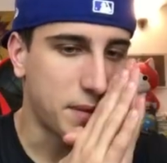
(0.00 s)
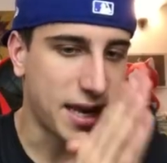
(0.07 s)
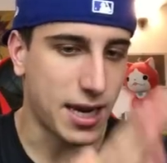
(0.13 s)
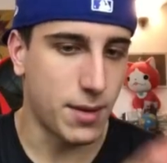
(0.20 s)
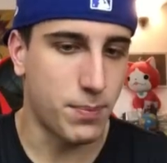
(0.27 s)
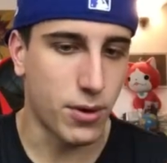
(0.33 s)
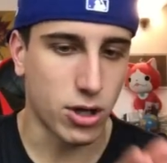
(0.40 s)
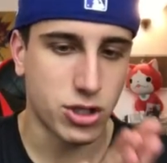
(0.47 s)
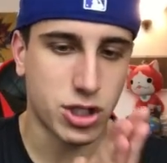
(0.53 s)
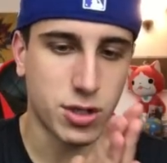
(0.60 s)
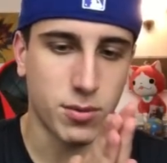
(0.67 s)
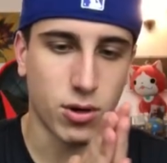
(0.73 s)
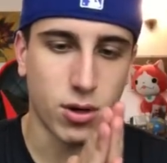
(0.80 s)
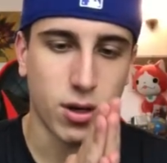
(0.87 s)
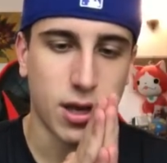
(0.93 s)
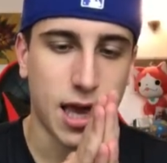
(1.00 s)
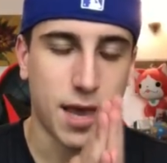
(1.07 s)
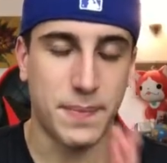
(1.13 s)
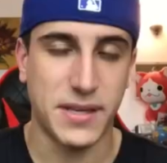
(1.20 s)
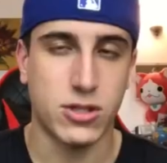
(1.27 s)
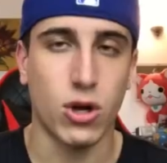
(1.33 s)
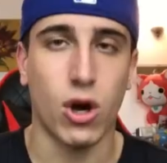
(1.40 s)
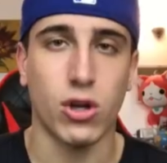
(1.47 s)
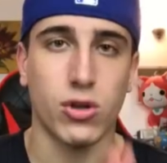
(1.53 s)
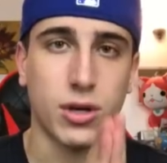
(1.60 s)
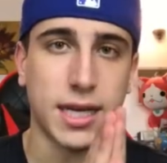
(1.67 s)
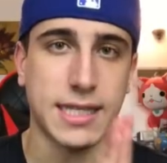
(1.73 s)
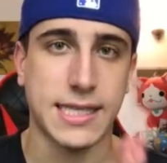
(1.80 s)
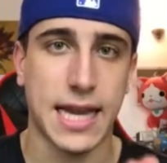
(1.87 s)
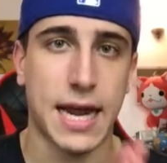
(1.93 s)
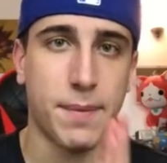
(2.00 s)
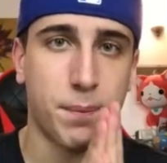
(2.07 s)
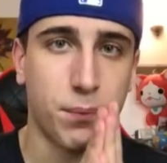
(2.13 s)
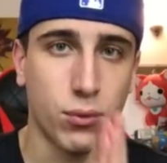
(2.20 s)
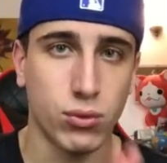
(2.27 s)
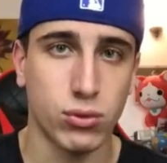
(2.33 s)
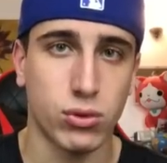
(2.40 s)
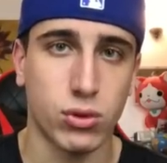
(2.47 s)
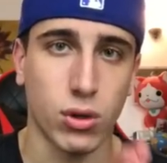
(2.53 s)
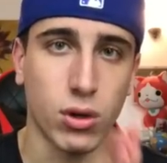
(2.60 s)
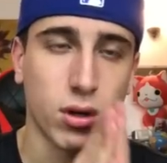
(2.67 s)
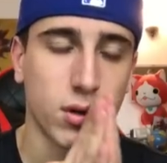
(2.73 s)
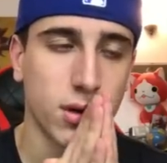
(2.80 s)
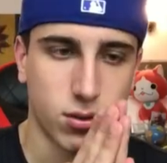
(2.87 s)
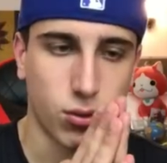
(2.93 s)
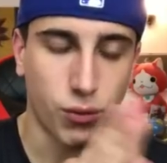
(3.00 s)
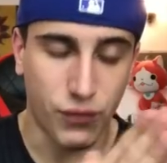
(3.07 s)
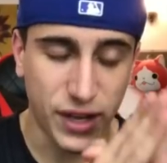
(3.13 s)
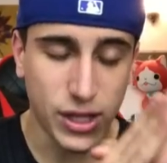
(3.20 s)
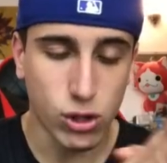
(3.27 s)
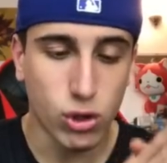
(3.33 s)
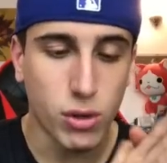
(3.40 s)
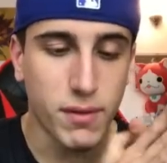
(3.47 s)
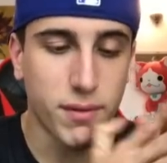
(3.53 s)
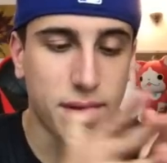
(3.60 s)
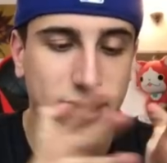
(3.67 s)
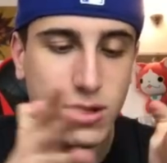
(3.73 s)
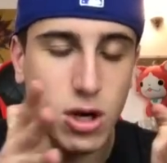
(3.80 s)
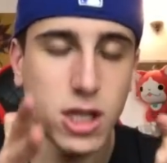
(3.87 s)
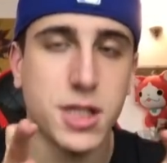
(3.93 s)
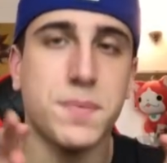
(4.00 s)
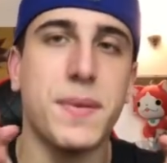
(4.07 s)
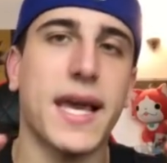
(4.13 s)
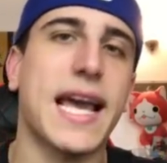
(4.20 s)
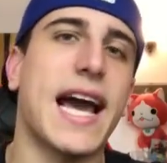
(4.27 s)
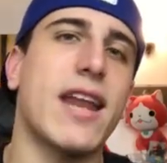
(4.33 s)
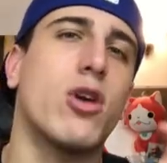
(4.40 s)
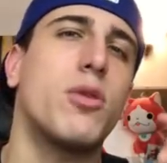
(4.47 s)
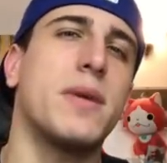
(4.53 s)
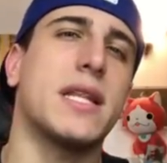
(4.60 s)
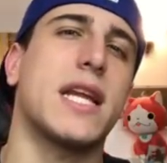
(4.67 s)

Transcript: per il prossimo episodio che sarà appunto un video dove vi andrò a spiegare come